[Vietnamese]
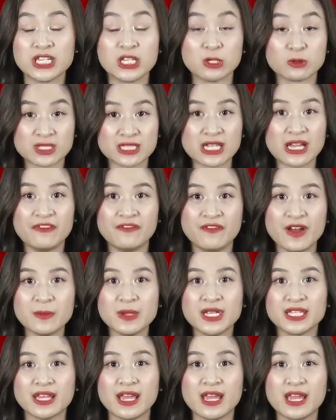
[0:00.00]
nhiều giải
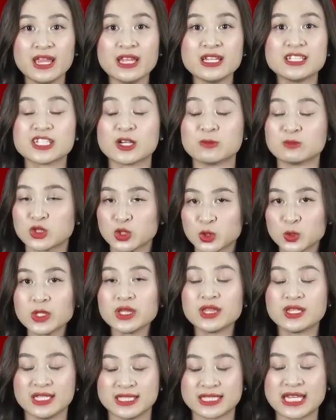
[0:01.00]
pháp y tế trong
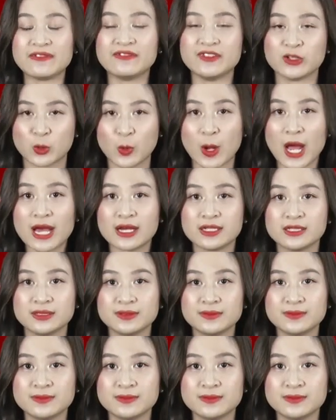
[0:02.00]
suốt thời gian vừa qua.